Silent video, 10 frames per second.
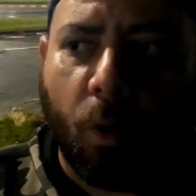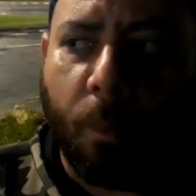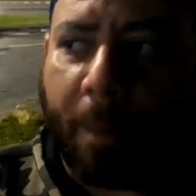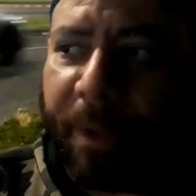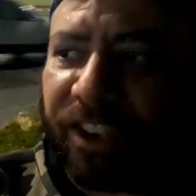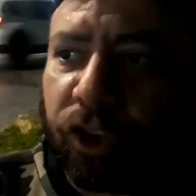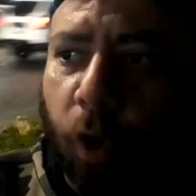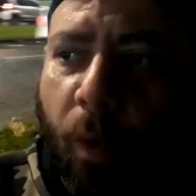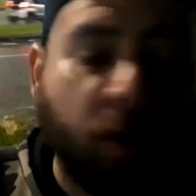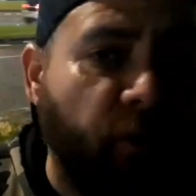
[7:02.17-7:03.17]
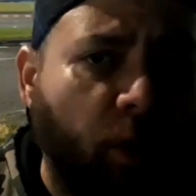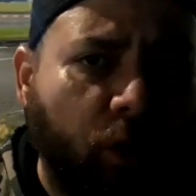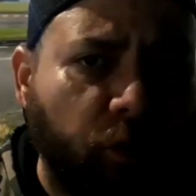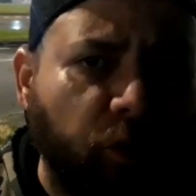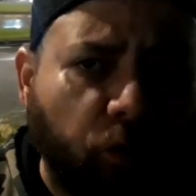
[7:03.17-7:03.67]
Uma pessoa, eu não, vou, eu,
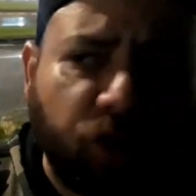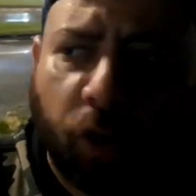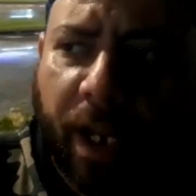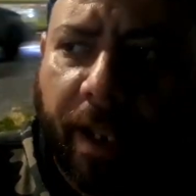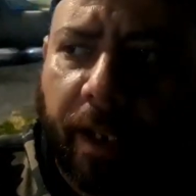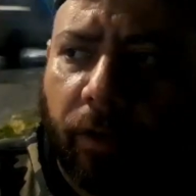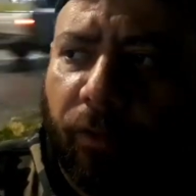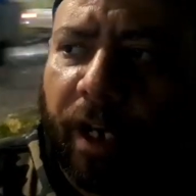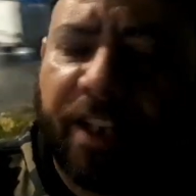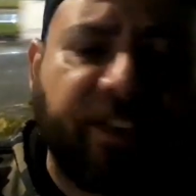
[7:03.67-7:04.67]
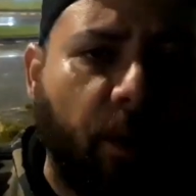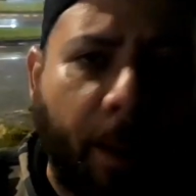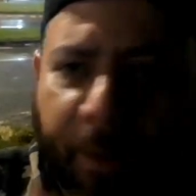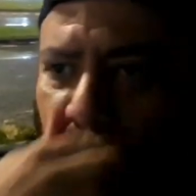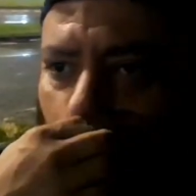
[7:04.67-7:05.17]
não, eu não digo nem, eu não vou nem dizer
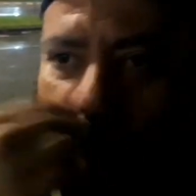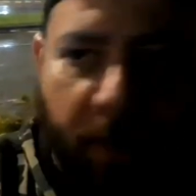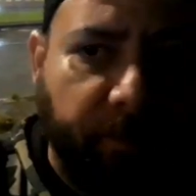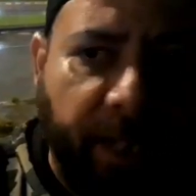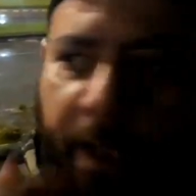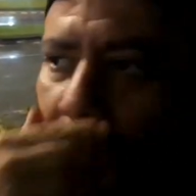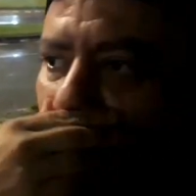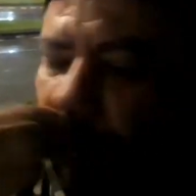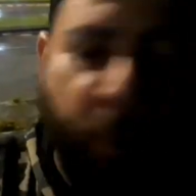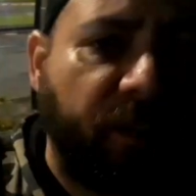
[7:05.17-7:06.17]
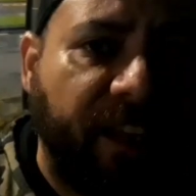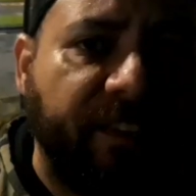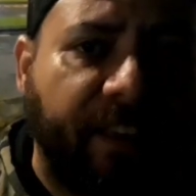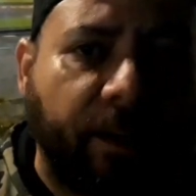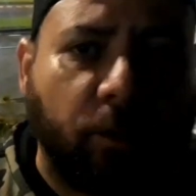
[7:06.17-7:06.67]
uma pessoa, né? Não posso nem
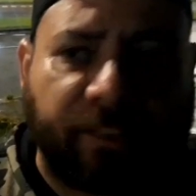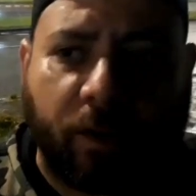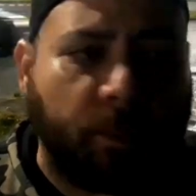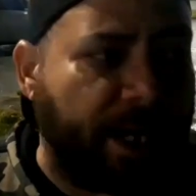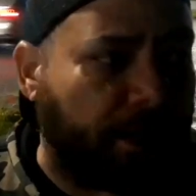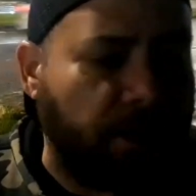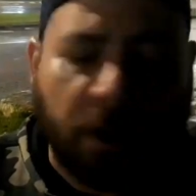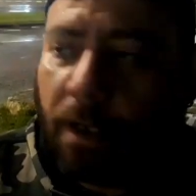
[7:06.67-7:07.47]
dizer que é um ser humano.